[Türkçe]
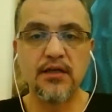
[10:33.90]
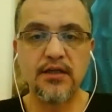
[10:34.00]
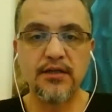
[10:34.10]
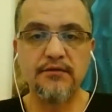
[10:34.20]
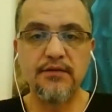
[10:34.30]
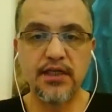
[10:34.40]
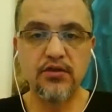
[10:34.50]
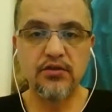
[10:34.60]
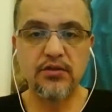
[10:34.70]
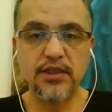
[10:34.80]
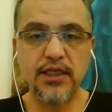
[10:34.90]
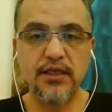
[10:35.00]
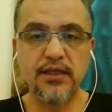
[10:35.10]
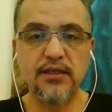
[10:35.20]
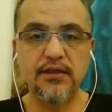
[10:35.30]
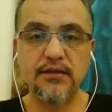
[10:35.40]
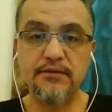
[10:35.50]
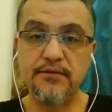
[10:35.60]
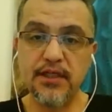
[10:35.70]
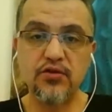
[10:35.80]
E, Veronlu, Nen, e,
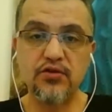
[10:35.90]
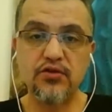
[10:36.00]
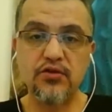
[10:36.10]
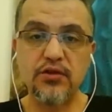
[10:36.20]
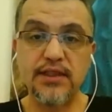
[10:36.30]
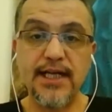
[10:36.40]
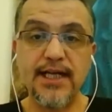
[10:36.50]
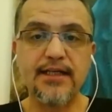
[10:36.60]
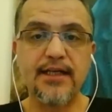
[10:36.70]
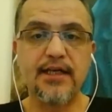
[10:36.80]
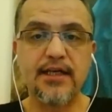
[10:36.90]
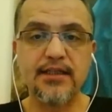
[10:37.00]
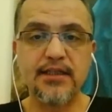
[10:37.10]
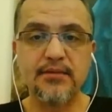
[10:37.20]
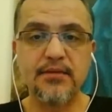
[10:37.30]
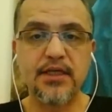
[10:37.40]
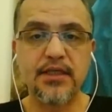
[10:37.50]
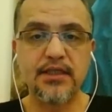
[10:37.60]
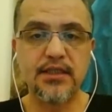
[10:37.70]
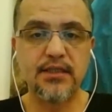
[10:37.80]
Veronlu Nenna adında bir
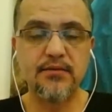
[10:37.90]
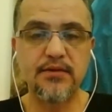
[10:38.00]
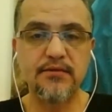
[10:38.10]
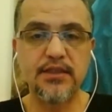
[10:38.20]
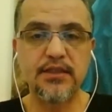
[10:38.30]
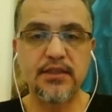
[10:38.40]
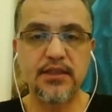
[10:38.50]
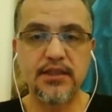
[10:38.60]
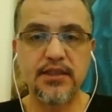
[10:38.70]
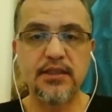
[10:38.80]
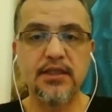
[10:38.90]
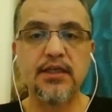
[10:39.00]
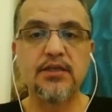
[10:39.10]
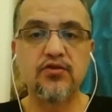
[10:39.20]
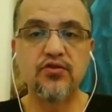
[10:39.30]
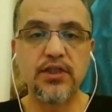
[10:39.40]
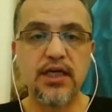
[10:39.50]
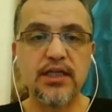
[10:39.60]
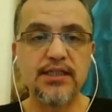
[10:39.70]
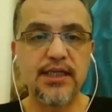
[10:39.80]
karakterimiz var, kadın
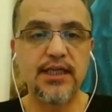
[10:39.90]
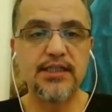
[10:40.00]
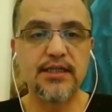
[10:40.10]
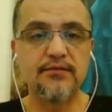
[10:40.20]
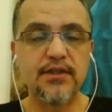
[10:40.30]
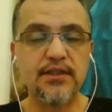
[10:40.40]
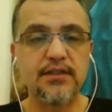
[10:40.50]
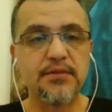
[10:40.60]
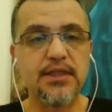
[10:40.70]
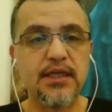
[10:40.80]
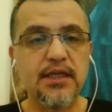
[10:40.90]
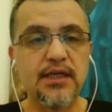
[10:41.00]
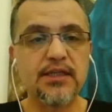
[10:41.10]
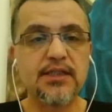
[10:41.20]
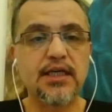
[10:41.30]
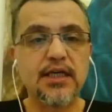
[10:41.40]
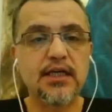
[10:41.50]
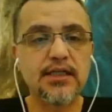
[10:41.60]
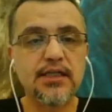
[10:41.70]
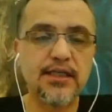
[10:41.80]
dünyalı Selcan var. Bir de
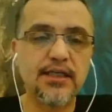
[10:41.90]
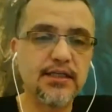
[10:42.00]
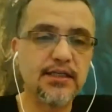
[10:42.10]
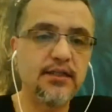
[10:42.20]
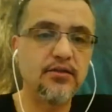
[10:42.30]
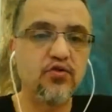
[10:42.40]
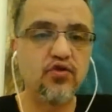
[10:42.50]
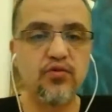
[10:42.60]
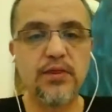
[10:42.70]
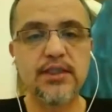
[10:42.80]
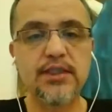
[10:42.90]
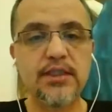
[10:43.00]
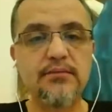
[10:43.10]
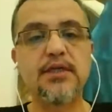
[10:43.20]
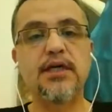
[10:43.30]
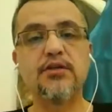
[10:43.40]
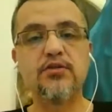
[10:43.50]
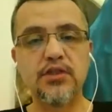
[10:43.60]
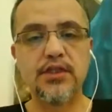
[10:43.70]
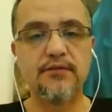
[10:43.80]
Saga gezegeninden Lum adında bir
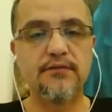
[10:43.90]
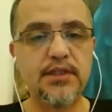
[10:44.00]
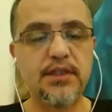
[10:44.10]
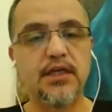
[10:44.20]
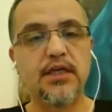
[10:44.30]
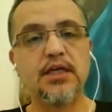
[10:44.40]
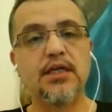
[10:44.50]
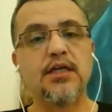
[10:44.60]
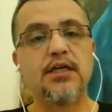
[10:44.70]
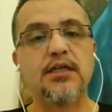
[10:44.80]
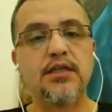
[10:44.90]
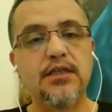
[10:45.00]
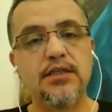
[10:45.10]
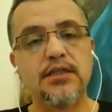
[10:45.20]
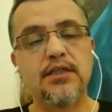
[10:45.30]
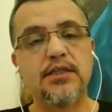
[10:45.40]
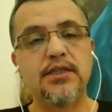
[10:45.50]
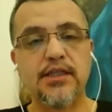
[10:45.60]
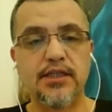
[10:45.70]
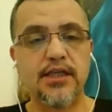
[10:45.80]
androjen var. E, ee,
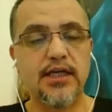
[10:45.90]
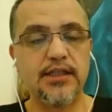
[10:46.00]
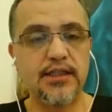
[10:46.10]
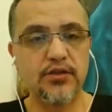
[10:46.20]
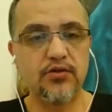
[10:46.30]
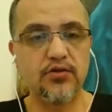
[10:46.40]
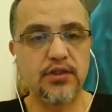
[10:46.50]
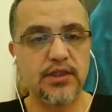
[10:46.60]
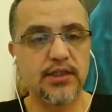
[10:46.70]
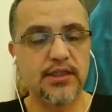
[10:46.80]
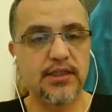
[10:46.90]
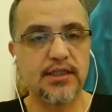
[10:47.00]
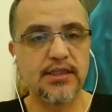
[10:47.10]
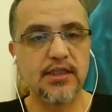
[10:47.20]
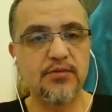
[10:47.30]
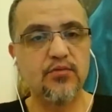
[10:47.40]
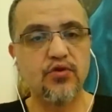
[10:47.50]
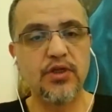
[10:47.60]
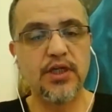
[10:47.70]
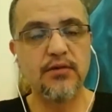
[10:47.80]
içlerinde erkek yok dikkat ederseniz.
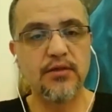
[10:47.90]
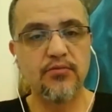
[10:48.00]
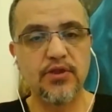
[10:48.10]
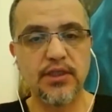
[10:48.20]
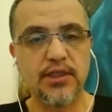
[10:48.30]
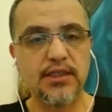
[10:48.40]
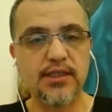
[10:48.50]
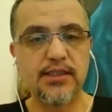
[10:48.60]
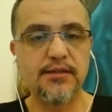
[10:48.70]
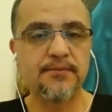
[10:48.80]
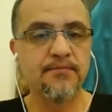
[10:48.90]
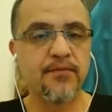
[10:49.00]
Bu önemli, buna geleceğiz.